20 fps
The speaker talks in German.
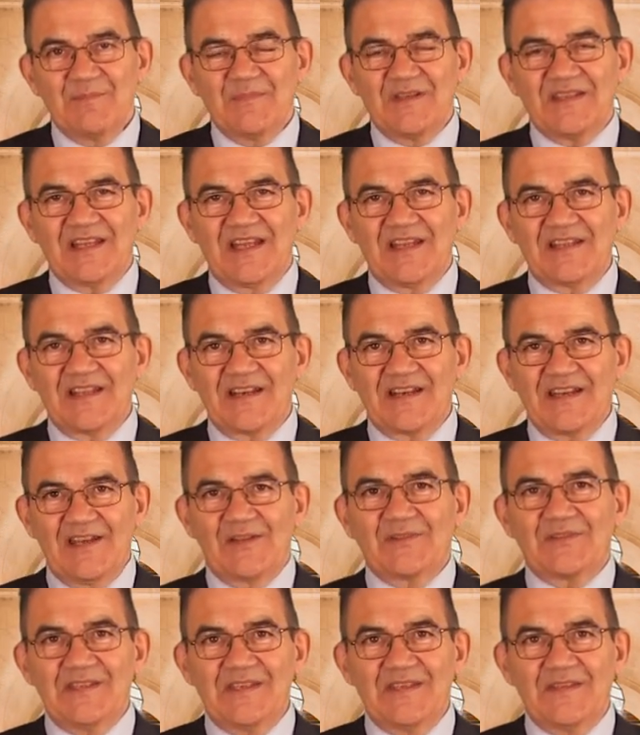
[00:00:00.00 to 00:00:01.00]
Mit einer
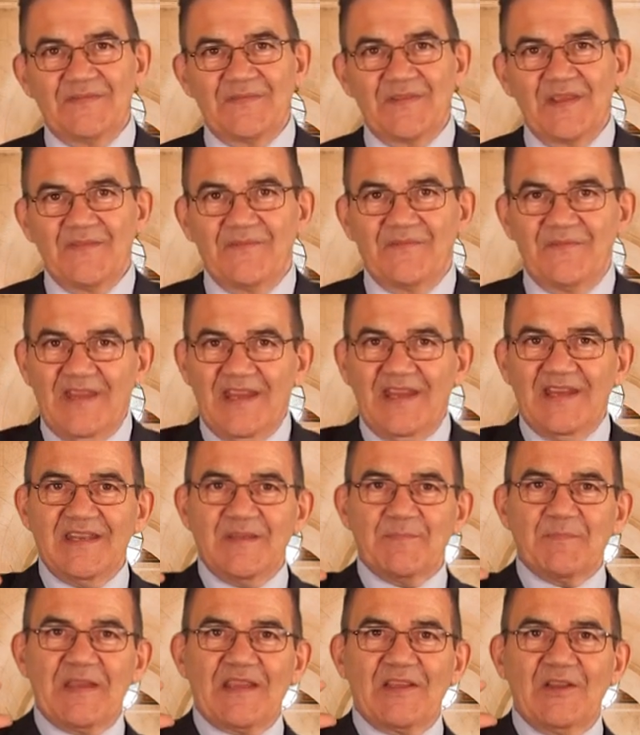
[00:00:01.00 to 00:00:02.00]
relativ
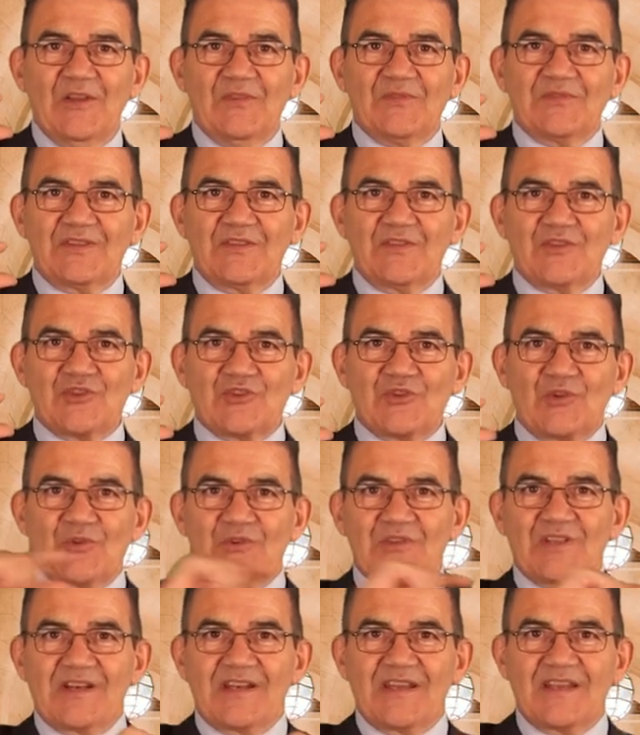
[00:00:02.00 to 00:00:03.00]
wenig bekannten
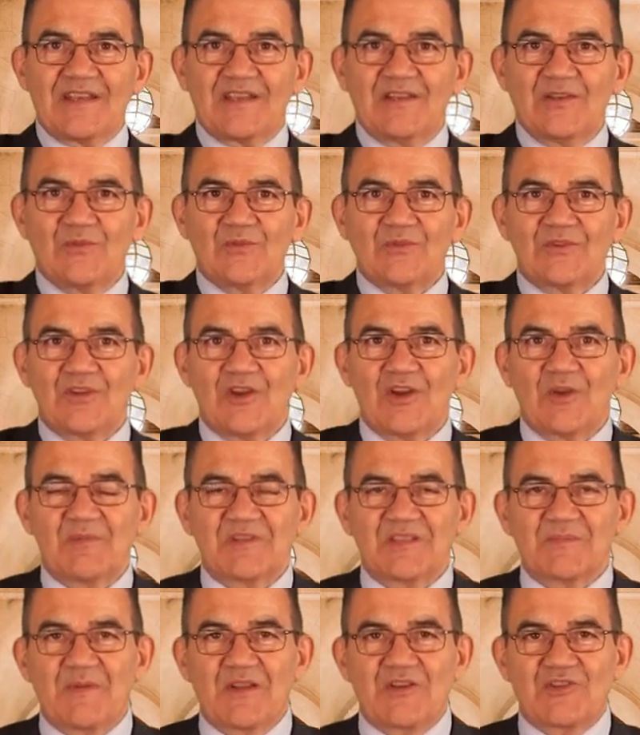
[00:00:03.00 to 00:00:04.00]
Steuerregelung
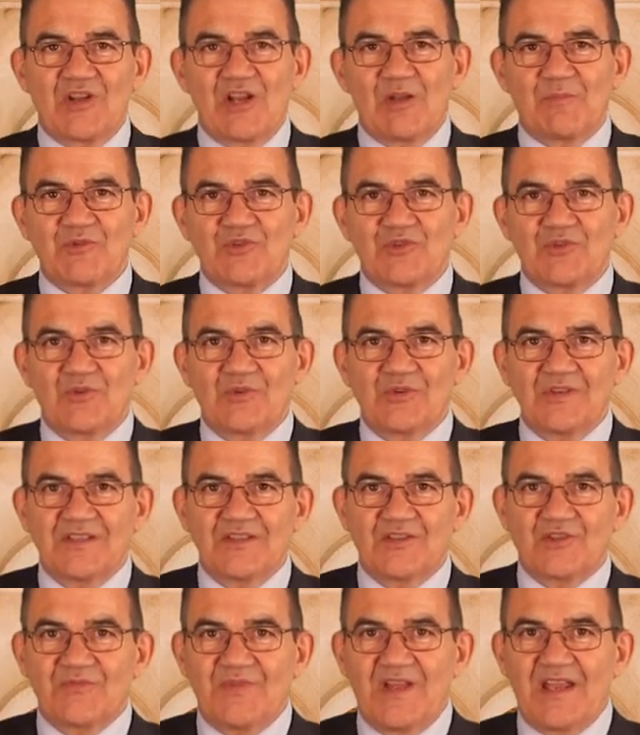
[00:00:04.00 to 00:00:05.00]
namens Pauschalbesteuerung
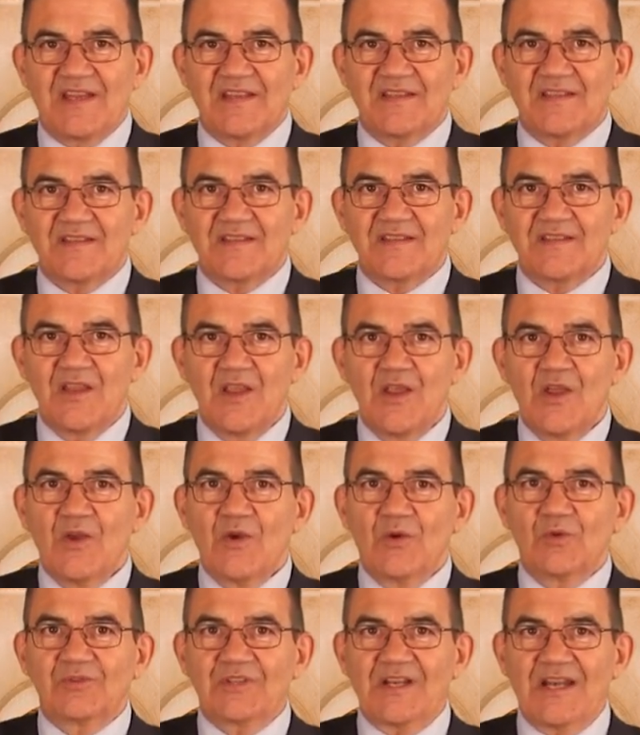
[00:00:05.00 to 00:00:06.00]
in der Schweiz
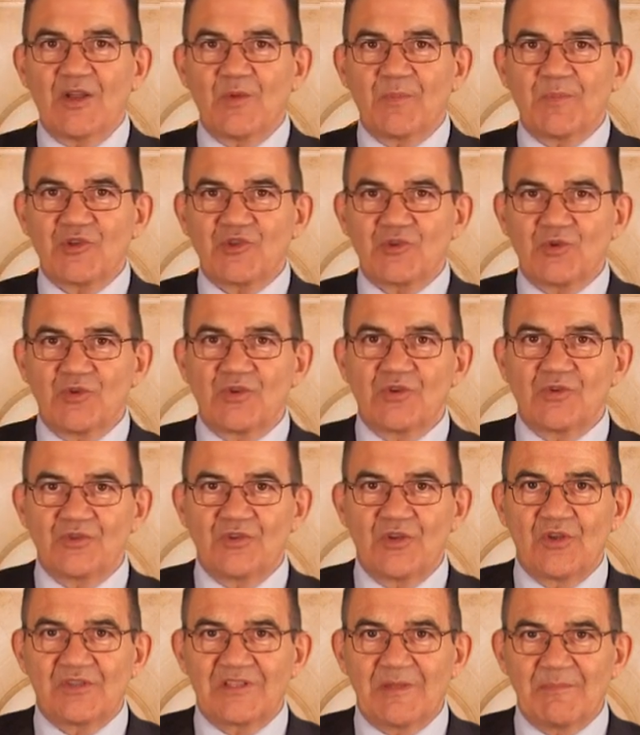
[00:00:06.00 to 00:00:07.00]
oder auch
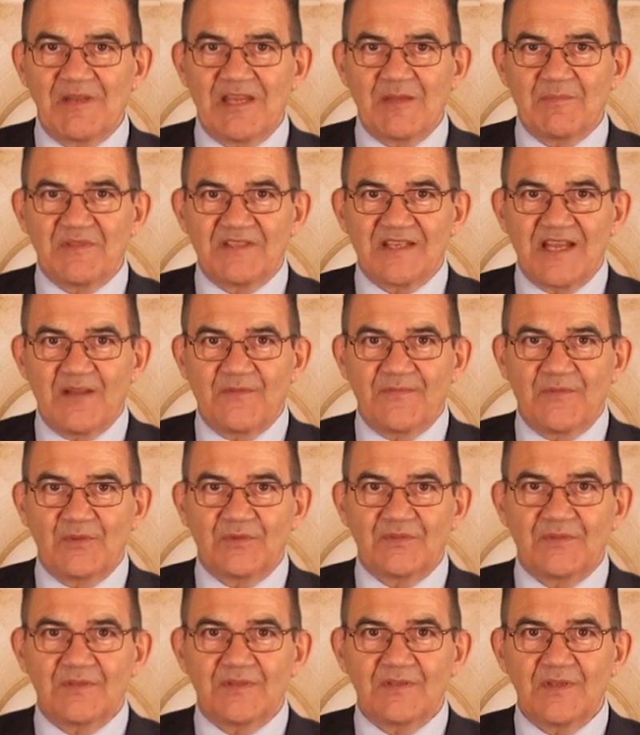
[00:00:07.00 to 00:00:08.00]
Besteuerung nach dem
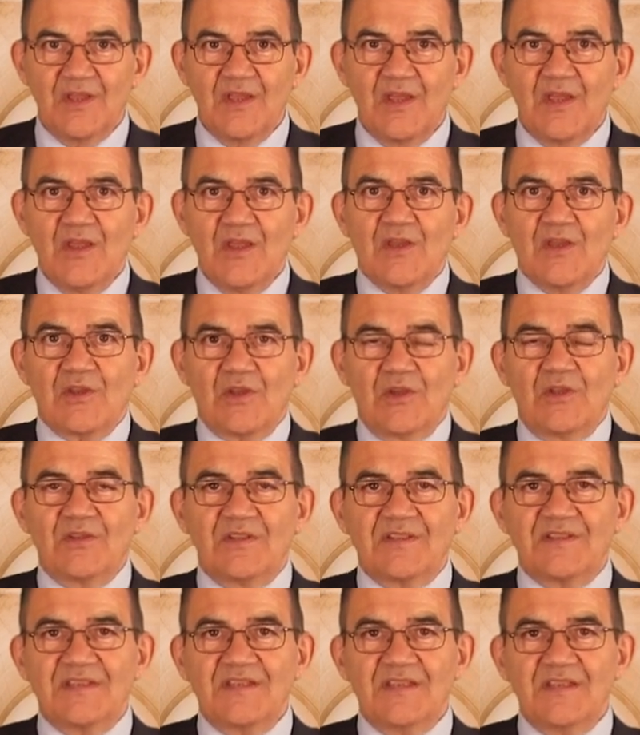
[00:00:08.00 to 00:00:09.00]
Lebensaufwand
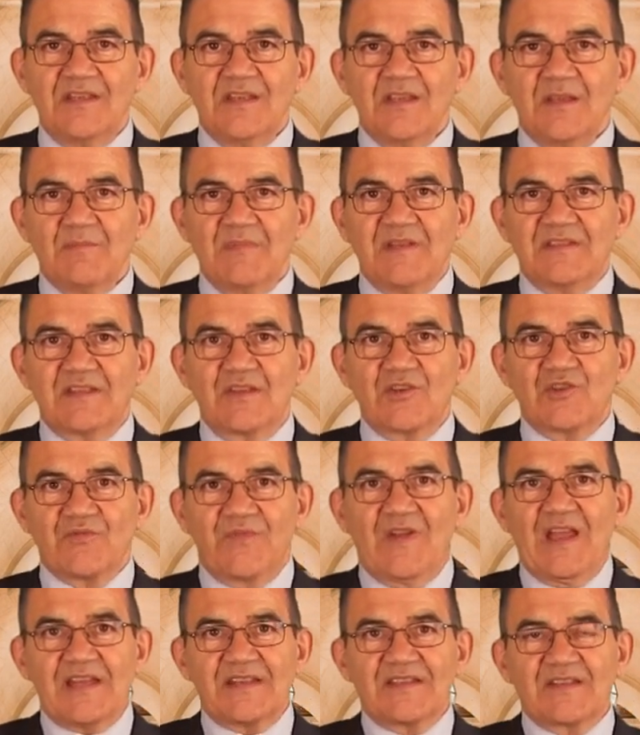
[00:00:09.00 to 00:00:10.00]
können Sie mit den
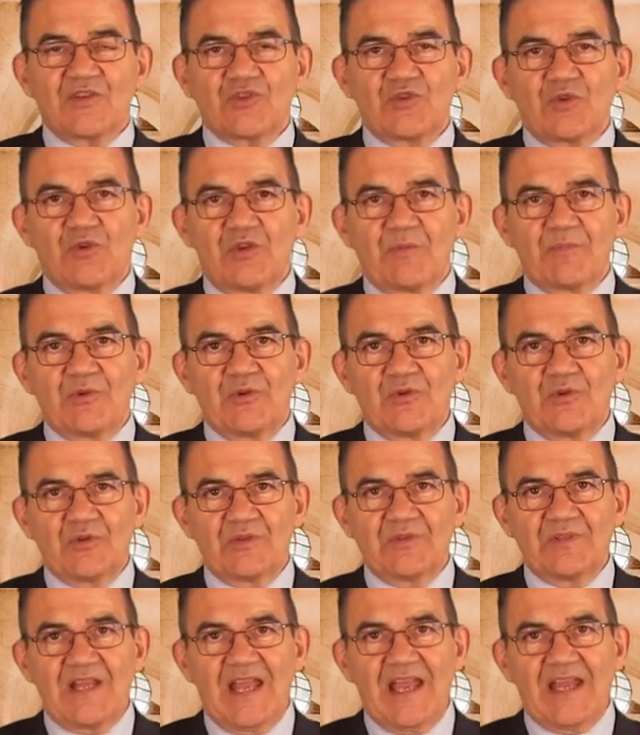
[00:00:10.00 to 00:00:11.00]
Schweizer
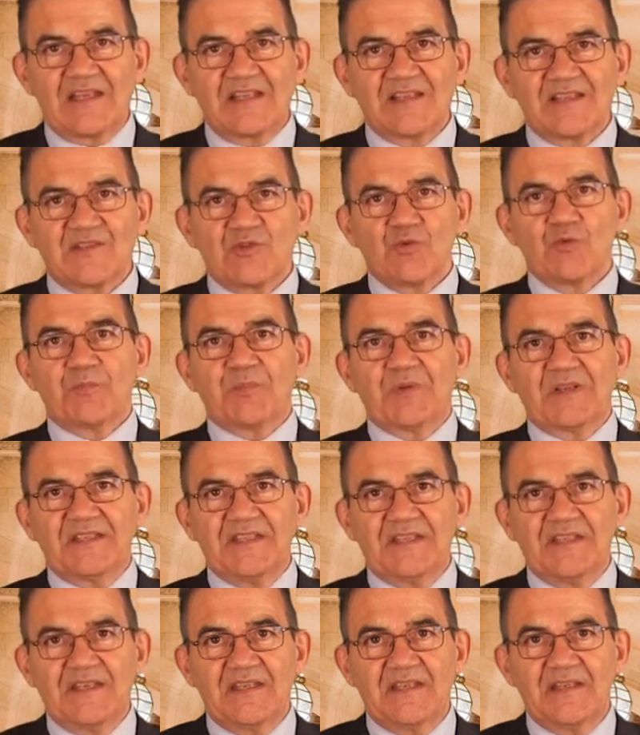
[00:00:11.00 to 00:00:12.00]
Steuerbehörden einen
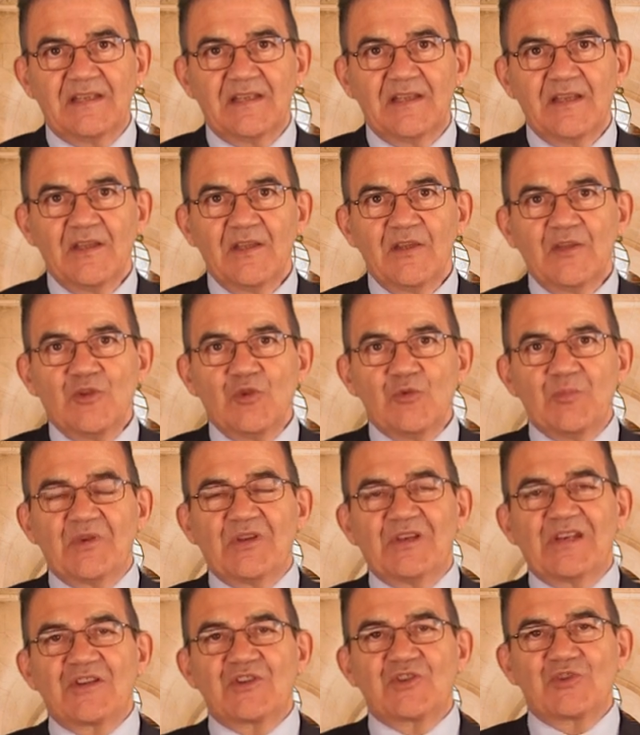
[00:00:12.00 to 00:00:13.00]
Superdeal
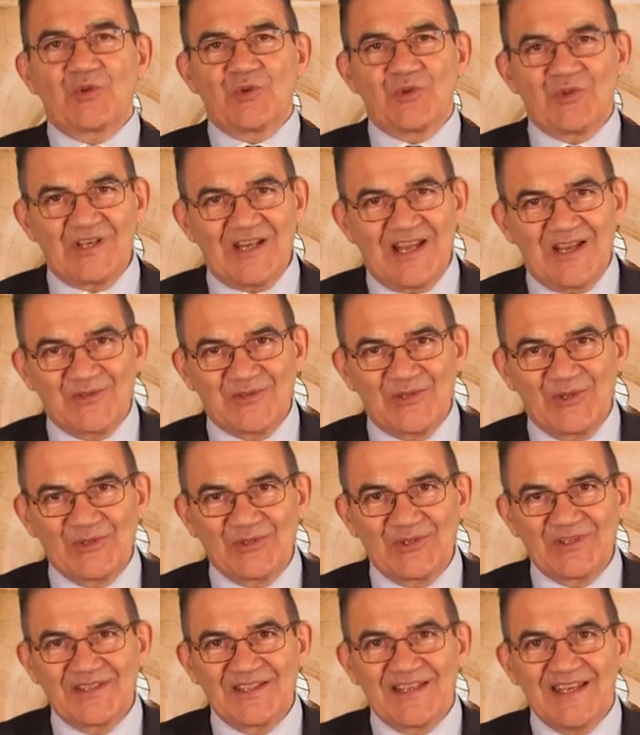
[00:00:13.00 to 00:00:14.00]
über Ihre Steuern
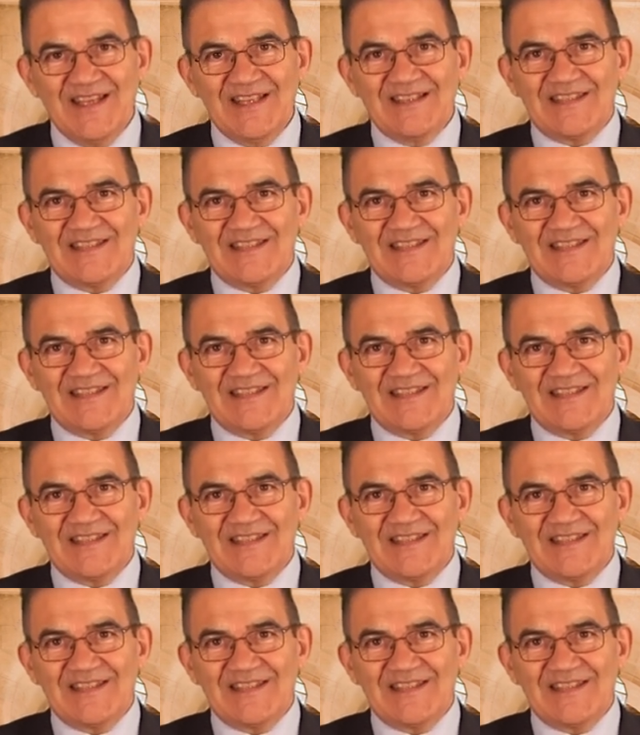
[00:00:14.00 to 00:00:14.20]
aushandeln.